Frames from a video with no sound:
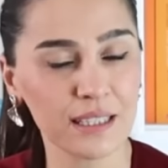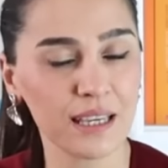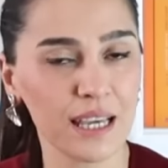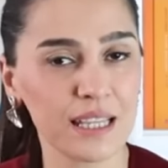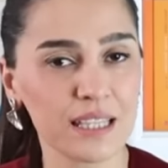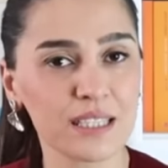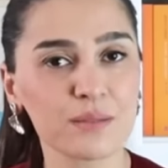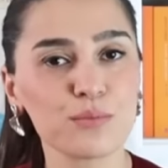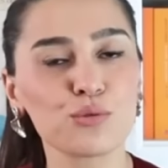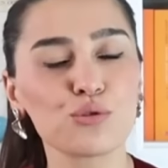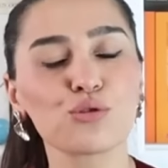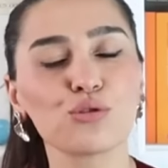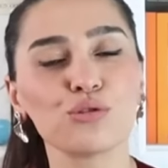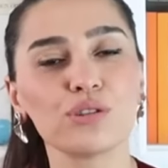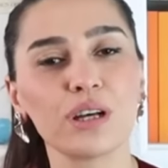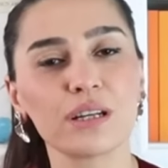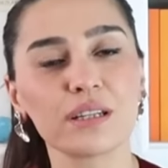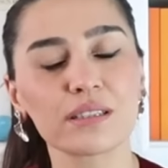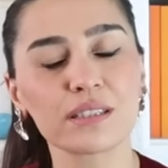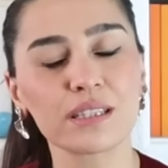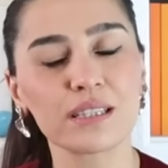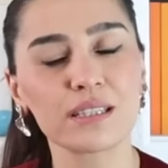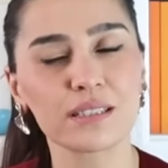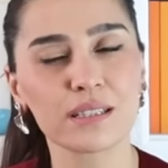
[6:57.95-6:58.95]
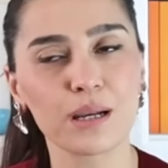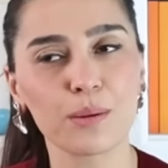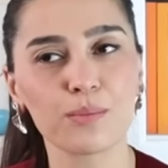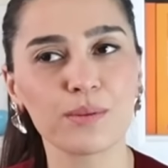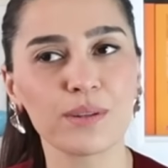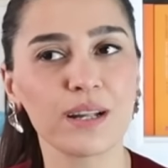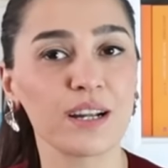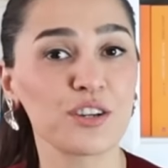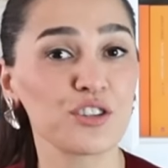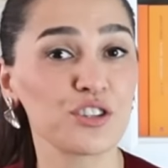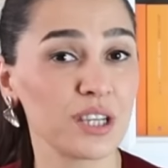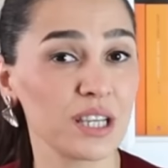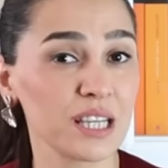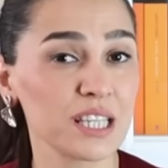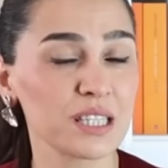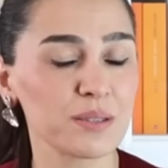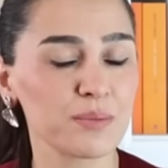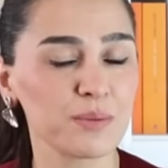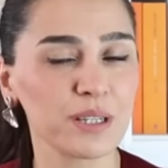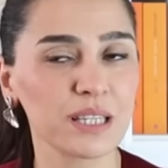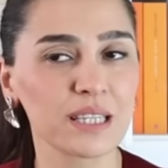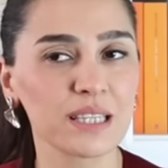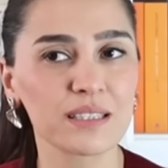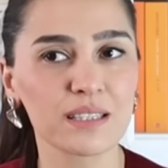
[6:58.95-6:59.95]
etmiş olan kitaplar,
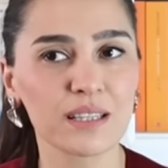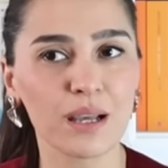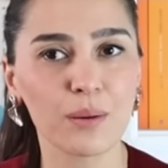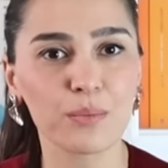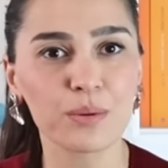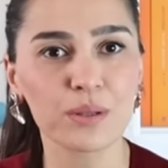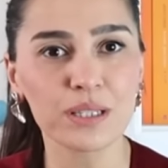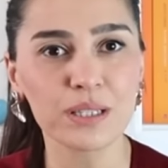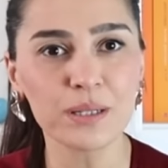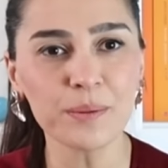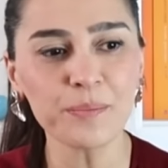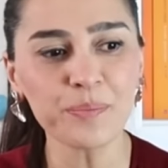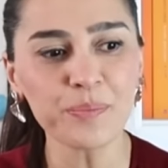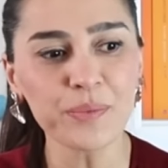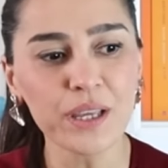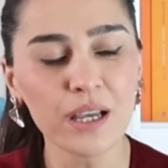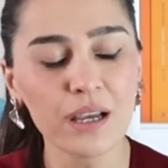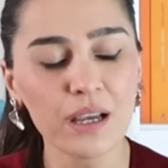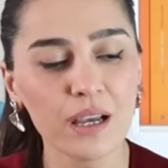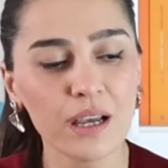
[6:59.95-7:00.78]
Shakespeare'in kitapları.